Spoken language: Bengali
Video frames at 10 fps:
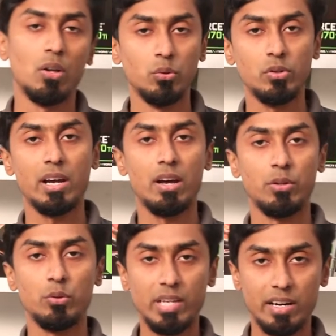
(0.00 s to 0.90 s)
দুইটা
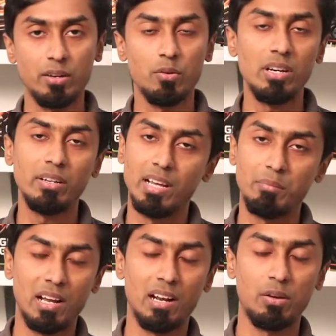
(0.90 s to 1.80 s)
দুই ক্যাটাগরির গেম
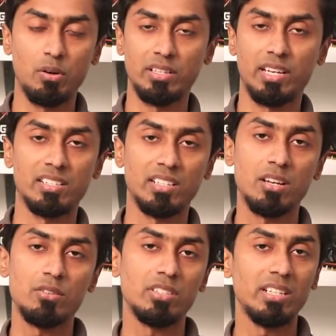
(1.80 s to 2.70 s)
খেলা হয়ে থাকে
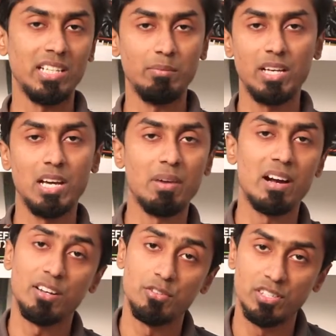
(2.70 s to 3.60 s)
সেটা হচ্ছে টিম গেম আর
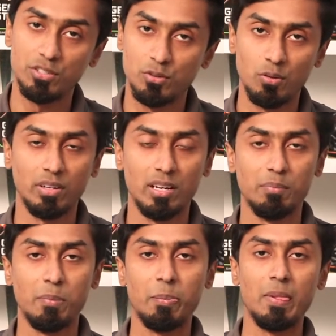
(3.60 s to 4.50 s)
একটা হচ্ছে সোলো গেম
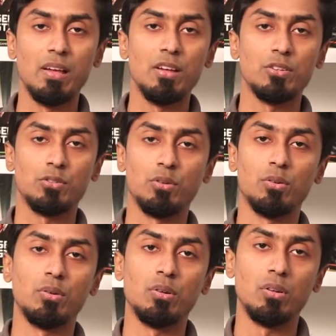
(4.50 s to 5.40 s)
সো
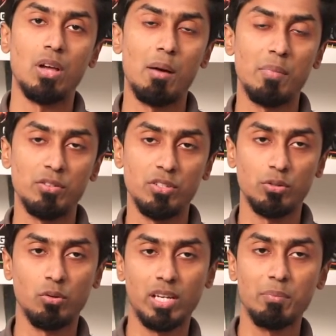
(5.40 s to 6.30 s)
আমরা যদি
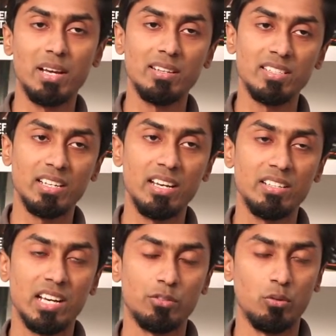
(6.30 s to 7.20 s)
সোলো গেম খেলতে চাই
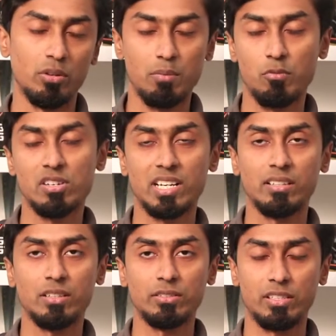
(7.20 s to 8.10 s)
সোলো গেমগুলো
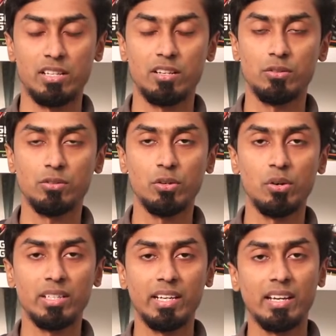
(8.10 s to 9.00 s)
সাধারণত
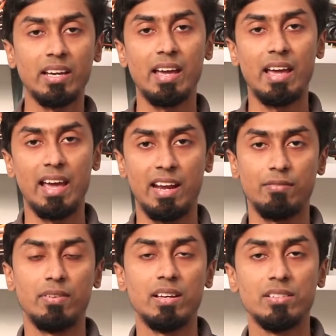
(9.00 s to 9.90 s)
হয়ে থাকে
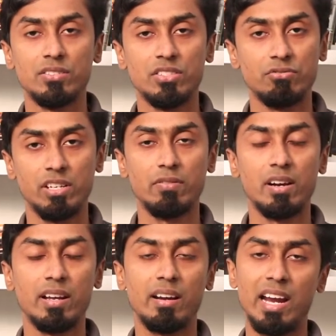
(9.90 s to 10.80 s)
এনএফএস স্ট্রিট
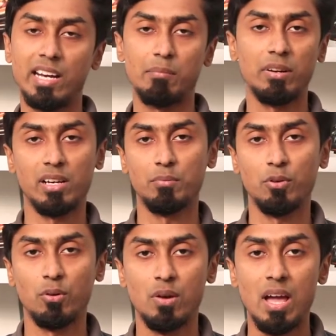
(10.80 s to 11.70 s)
ফাইটার এই টাইপের
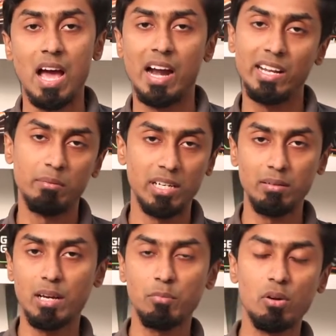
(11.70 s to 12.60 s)
গেমগুলো আর টিম
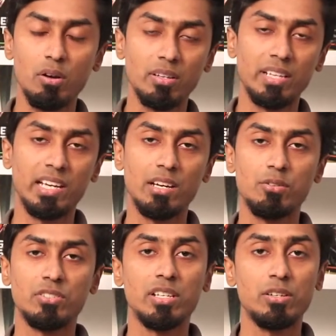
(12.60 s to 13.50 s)
গেমগুলো হয়ে থাকে
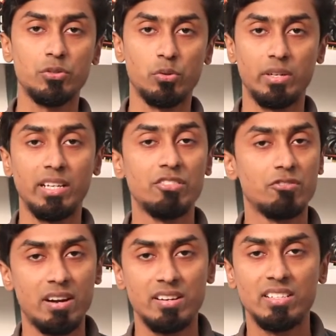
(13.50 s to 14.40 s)
হচ্ছে শুটিং
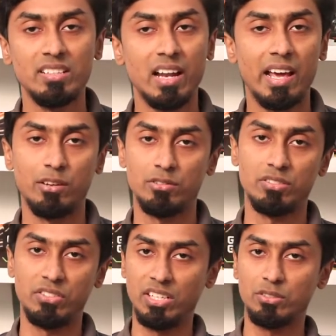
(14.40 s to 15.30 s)
স্ট্র্যাটেজি লাইক হচ্ছে
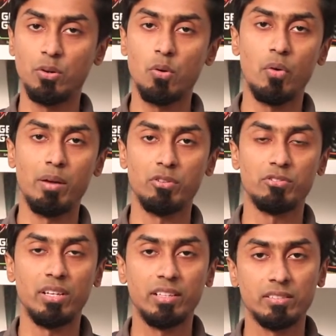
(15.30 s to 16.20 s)
গো রেনবো
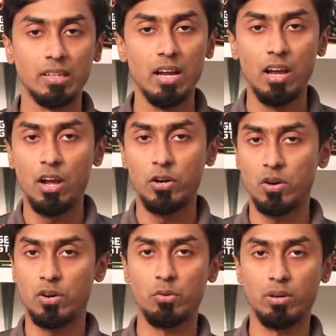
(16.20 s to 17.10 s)
সিক্স
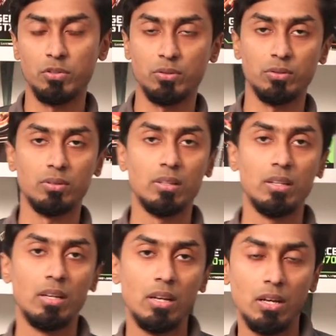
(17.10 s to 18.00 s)
ডটা টু এর মতন
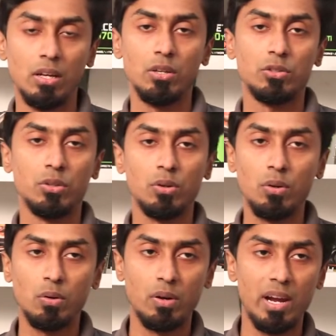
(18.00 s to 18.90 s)
সো
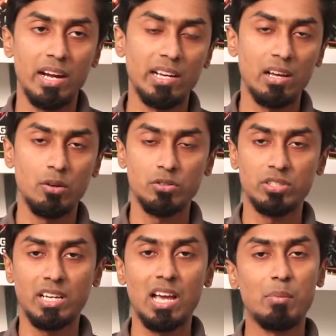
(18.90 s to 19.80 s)
এটা
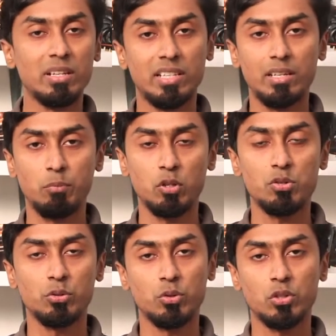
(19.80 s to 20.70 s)
হচ্ছে আমাদের প্রথমে
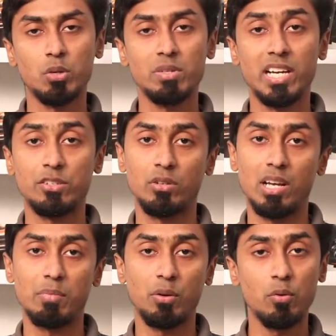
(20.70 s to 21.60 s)
চুজ করতে হবে যে অ্যাকচুয়ালি
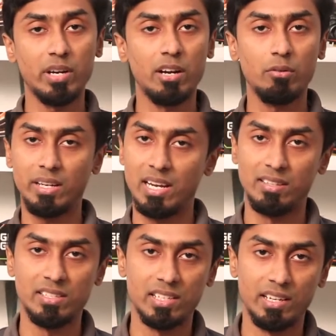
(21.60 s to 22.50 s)
আমরা কোন ক্যাটাগরি
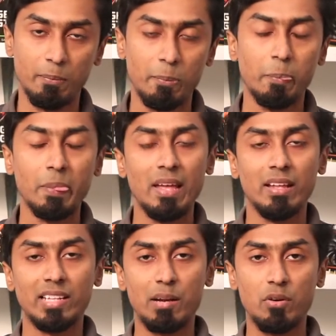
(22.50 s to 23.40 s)
খেলতে চাই
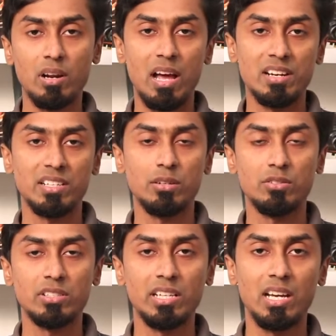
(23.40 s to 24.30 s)
তারপরে আসে
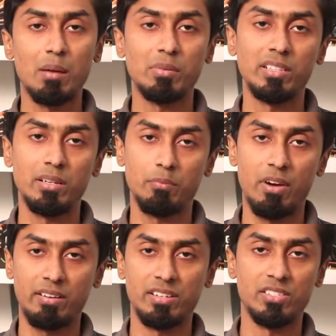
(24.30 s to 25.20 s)
হচ্ছে আমাদের
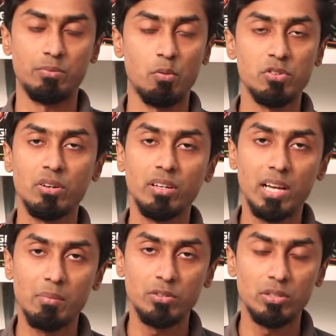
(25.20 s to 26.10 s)
প্র্যাকটিস প্রফেশনাল
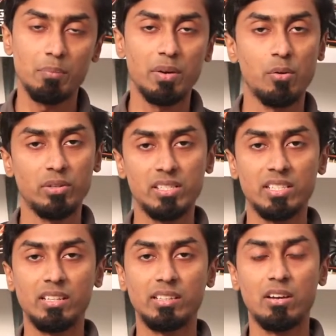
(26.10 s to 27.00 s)
গেমার যদি আপনি হইতে
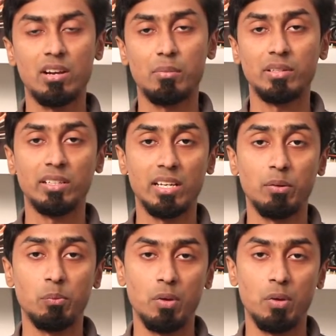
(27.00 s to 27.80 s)
চান তাহলে আমাদেরকে